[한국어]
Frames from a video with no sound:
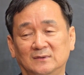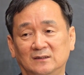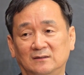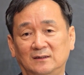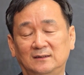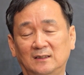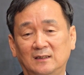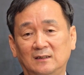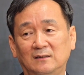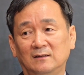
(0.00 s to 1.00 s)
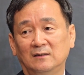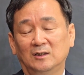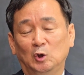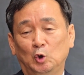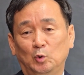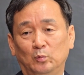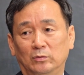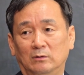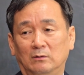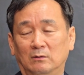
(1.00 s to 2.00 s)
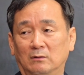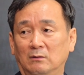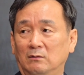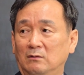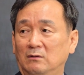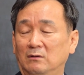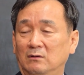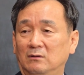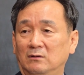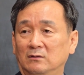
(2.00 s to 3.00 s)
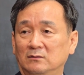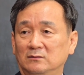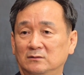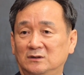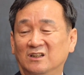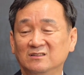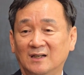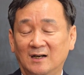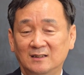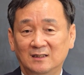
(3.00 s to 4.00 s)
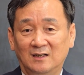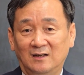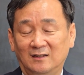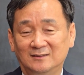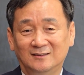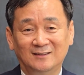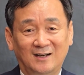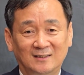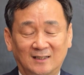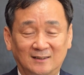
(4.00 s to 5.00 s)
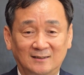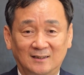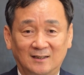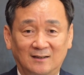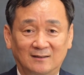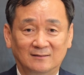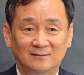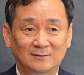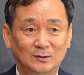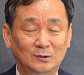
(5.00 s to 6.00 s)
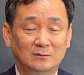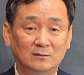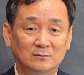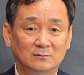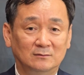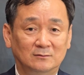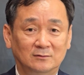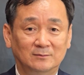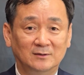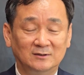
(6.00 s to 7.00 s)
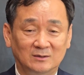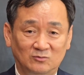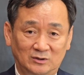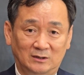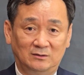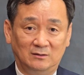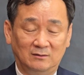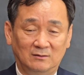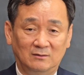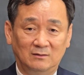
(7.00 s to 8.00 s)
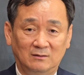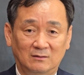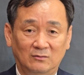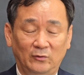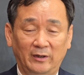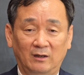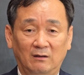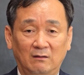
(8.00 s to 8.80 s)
그래서 이 책이 뭐 정당하냐, 정당하지 않느냐. 이건 두 번째 문제죠. 왜?